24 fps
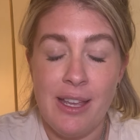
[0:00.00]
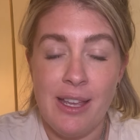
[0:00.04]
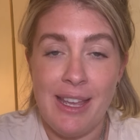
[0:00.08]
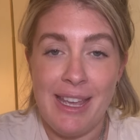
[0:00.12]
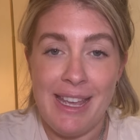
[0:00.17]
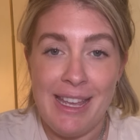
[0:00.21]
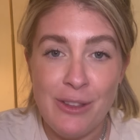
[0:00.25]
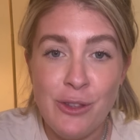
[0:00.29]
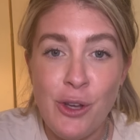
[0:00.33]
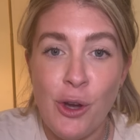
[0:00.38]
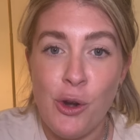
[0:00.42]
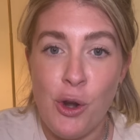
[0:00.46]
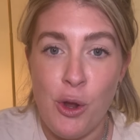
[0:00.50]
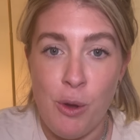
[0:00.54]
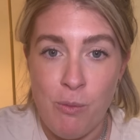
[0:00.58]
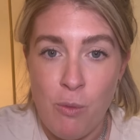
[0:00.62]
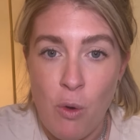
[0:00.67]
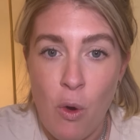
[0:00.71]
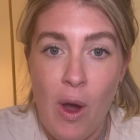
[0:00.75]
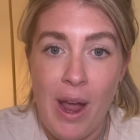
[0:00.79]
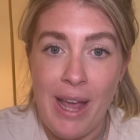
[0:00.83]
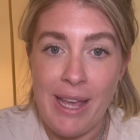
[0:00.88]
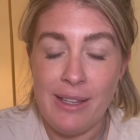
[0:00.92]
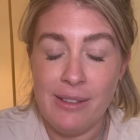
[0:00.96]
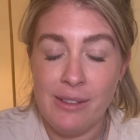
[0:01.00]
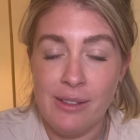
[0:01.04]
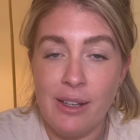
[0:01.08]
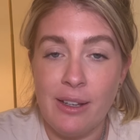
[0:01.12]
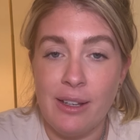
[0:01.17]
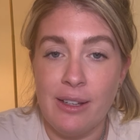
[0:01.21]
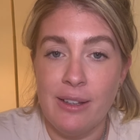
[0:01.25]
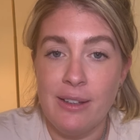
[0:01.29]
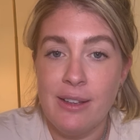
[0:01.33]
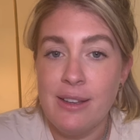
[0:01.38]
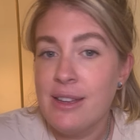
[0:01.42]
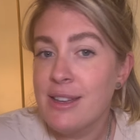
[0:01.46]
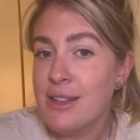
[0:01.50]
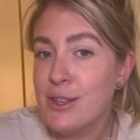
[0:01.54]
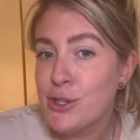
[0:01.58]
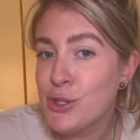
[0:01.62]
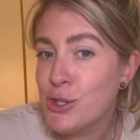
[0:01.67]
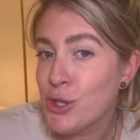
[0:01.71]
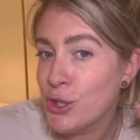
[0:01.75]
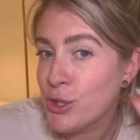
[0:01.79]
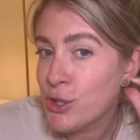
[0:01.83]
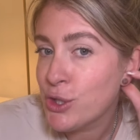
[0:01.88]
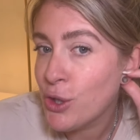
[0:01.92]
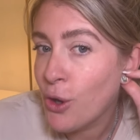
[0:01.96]
Et non le moindre,
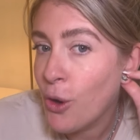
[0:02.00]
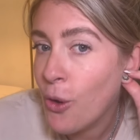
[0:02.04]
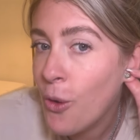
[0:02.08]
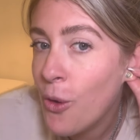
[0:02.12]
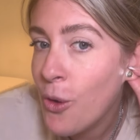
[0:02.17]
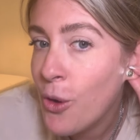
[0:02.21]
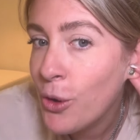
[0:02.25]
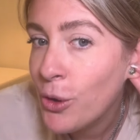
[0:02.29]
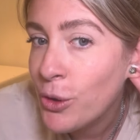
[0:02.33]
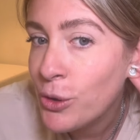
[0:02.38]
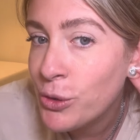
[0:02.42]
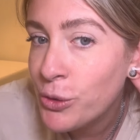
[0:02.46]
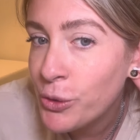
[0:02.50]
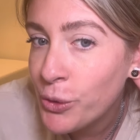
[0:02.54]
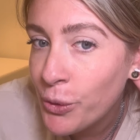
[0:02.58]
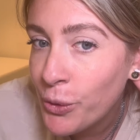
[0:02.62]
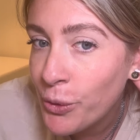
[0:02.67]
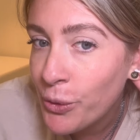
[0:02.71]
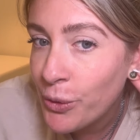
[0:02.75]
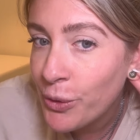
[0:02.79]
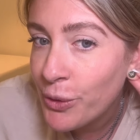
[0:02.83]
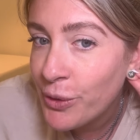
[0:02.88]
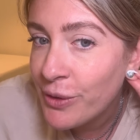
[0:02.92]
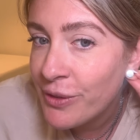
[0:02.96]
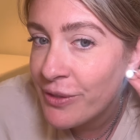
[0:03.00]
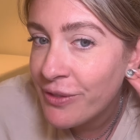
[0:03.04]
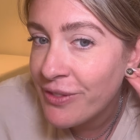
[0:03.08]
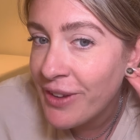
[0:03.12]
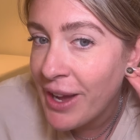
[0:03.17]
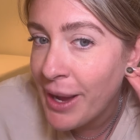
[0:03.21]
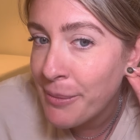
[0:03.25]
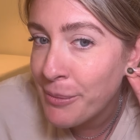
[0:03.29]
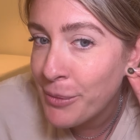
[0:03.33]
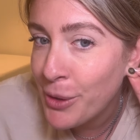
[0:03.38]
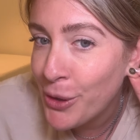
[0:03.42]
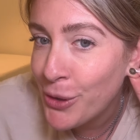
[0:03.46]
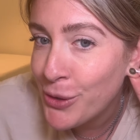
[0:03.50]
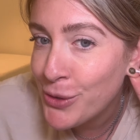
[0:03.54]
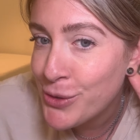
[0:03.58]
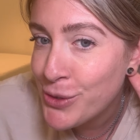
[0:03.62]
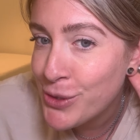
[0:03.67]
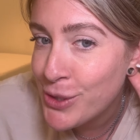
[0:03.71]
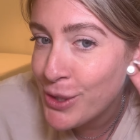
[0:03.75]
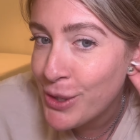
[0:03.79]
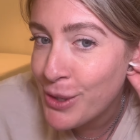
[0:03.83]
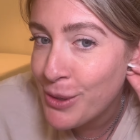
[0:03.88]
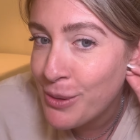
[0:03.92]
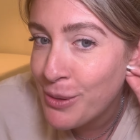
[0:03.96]
ce sont nos fameuses
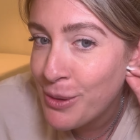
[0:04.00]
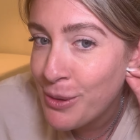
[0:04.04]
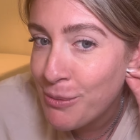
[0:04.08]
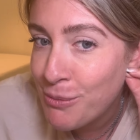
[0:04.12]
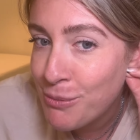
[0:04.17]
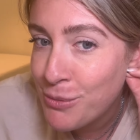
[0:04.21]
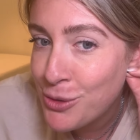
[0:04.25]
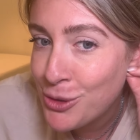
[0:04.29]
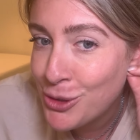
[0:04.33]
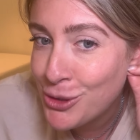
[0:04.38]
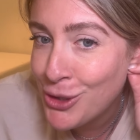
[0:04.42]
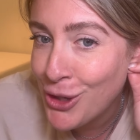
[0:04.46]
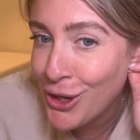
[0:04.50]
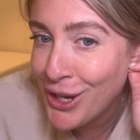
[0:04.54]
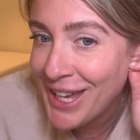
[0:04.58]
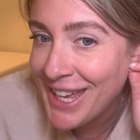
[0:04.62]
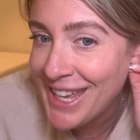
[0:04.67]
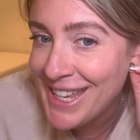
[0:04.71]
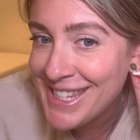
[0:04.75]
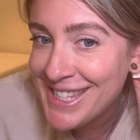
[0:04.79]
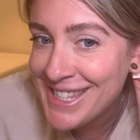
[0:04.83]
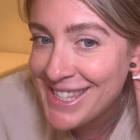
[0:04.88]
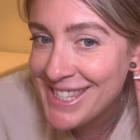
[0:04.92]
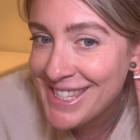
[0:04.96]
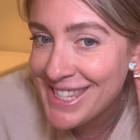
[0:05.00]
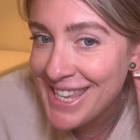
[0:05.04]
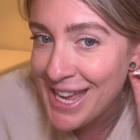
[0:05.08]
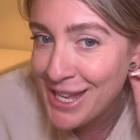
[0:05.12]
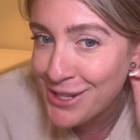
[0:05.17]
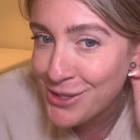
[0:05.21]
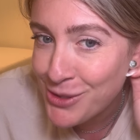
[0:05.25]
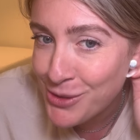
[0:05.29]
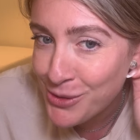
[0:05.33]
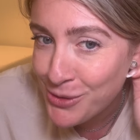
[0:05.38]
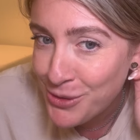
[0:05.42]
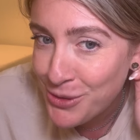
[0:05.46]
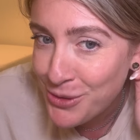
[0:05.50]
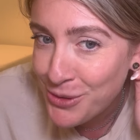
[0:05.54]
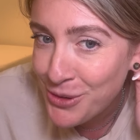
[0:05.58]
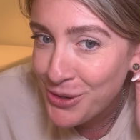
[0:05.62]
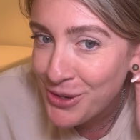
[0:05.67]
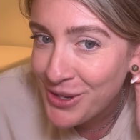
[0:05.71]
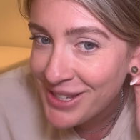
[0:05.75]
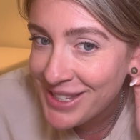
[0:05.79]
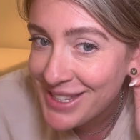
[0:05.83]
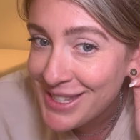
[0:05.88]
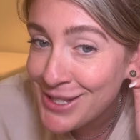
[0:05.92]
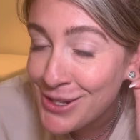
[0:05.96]
boucles d'oreilles signature
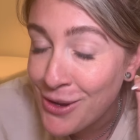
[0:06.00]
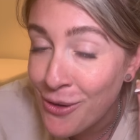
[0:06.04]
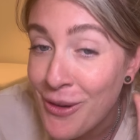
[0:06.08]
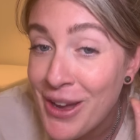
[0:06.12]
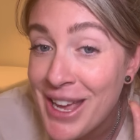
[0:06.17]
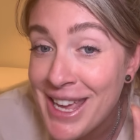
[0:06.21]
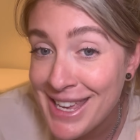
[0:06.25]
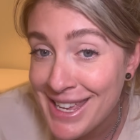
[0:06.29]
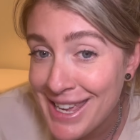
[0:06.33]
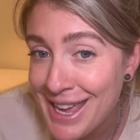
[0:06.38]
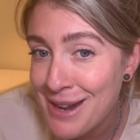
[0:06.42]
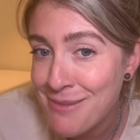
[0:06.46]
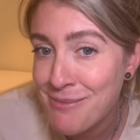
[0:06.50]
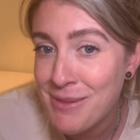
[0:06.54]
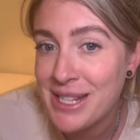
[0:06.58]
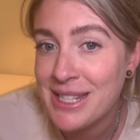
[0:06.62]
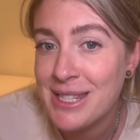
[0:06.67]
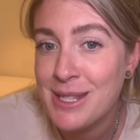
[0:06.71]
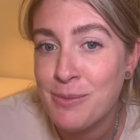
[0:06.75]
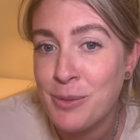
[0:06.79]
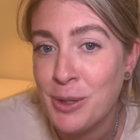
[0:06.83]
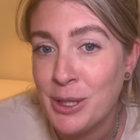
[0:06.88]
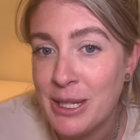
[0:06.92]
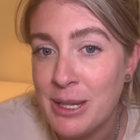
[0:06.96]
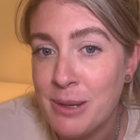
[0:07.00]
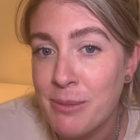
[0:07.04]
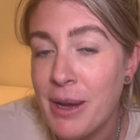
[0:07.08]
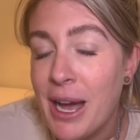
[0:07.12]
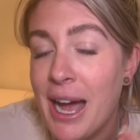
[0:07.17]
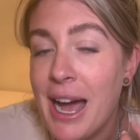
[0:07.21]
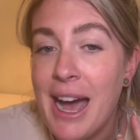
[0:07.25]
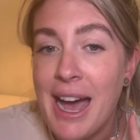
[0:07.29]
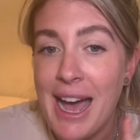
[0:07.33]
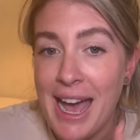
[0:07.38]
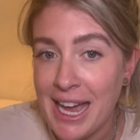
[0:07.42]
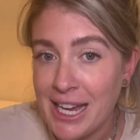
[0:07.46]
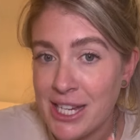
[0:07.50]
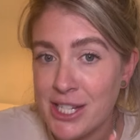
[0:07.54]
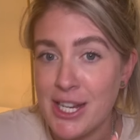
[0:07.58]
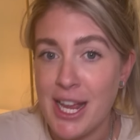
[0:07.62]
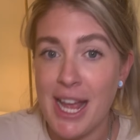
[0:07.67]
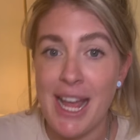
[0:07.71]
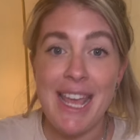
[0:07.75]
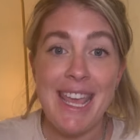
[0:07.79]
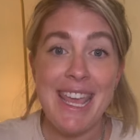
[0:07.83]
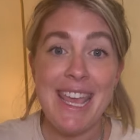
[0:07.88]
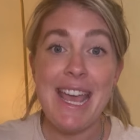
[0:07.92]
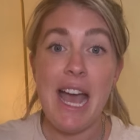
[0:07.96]
qui sont également disponibles en argent
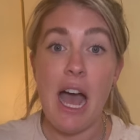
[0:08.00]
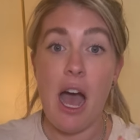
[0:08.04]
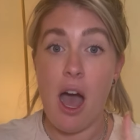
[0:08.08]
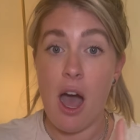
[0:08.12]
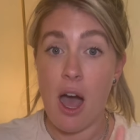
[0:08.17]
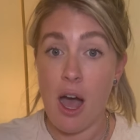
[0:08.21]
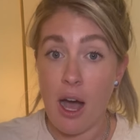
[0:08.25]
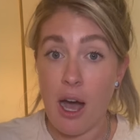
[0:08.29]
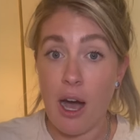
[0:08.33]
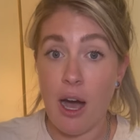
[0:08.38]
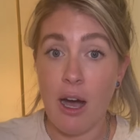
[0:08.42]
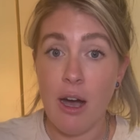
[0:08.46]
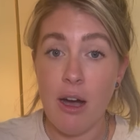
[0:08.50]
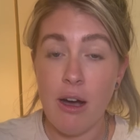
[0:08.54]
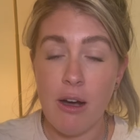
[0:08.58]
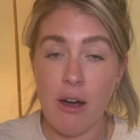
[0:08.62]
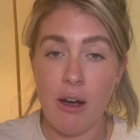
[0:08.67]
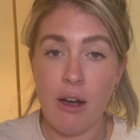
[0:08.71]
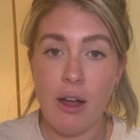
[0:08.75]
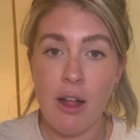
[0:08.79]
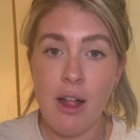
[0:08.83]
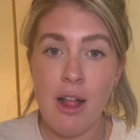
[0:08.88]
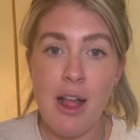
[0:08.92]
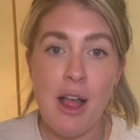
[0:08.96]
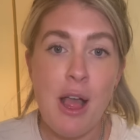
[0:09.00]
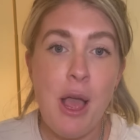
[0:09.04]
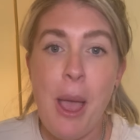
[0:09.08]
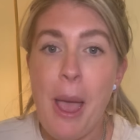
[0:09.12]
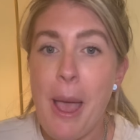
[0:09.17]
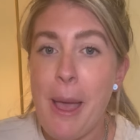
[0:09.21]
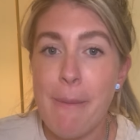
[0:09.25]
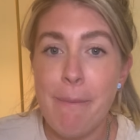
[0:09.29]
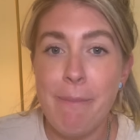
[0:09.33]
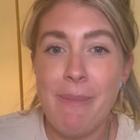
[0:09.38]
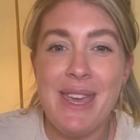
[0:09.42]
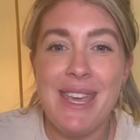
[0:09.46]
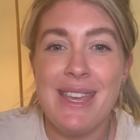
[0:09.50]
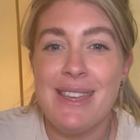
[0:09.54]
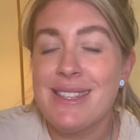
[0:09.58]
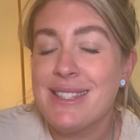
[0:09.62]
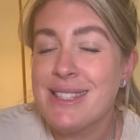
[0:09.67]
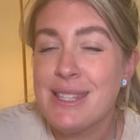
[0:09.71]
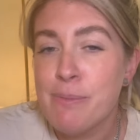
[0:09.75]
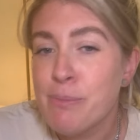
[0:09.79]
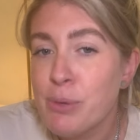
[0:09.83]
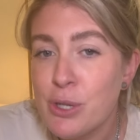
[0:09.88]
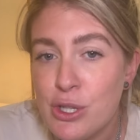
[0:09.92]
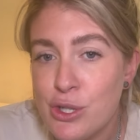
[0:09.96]
et en or. Mais
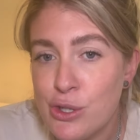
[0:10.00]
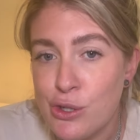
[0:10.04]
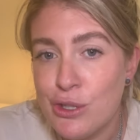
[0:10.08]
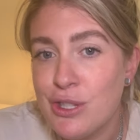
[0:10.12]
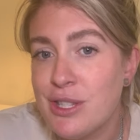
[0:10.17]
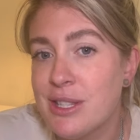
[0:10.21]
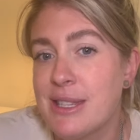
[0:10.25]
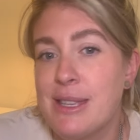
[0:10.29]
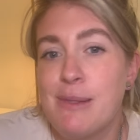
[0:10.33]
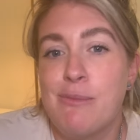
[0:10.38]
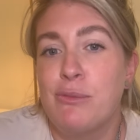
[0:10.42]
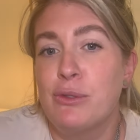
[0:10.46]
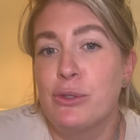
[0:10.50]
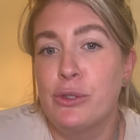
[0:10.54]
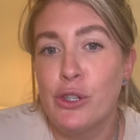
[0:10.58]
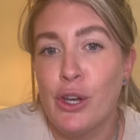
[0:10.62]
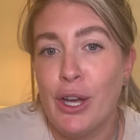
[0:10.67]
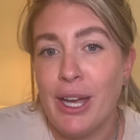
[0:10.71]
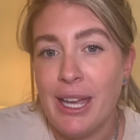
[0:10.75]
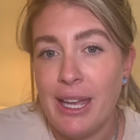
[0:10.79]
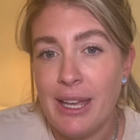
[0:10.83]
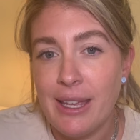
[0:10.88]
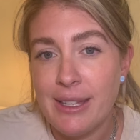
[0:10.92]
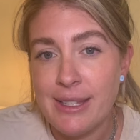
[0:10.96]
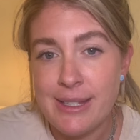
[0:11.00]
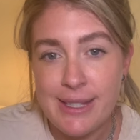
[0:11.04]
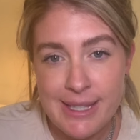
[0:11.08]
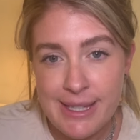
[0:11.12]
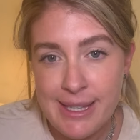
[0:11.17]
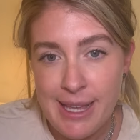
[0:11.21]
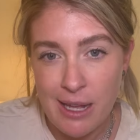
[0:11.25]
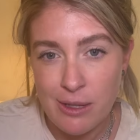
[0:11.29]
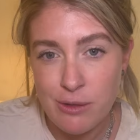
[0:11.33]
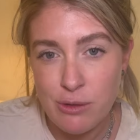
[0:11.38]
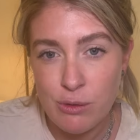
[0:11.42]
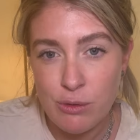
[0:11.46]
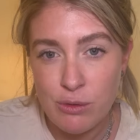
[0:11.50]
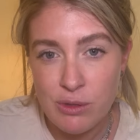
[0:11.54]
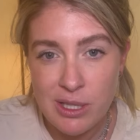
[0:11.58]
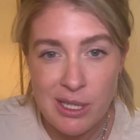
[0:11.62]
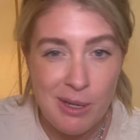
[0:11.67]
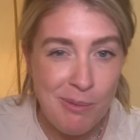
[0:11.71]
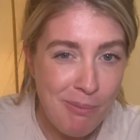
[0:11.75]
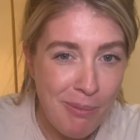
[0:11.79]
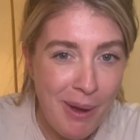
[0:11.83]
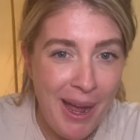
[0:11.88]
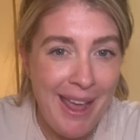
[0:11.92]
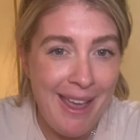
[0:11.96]
c'est pas juste des boucles d'oreilles signature, tu sais,
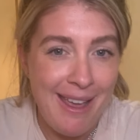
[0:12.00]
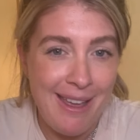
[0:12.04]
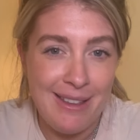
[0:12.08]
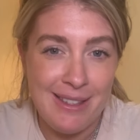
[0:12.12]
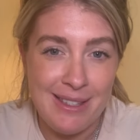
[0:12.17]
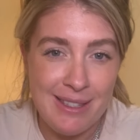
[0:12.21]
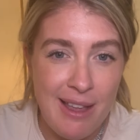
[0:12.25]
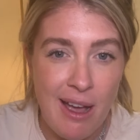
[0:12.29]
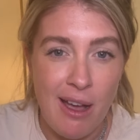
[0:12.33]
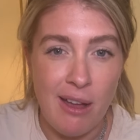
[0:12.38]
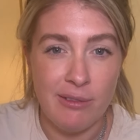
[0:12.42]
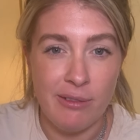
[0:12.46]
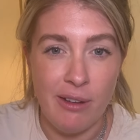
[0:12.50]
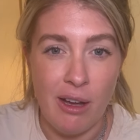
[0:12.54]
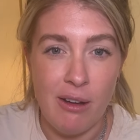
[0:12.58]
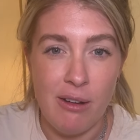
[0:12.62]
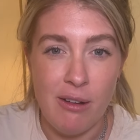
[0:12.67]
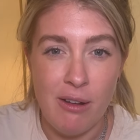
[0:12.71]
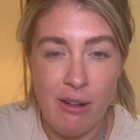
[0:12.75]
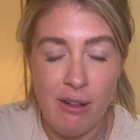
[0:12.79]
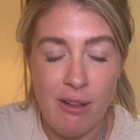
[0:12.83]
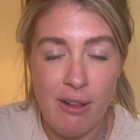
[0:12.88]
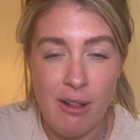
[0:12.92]
bien standard.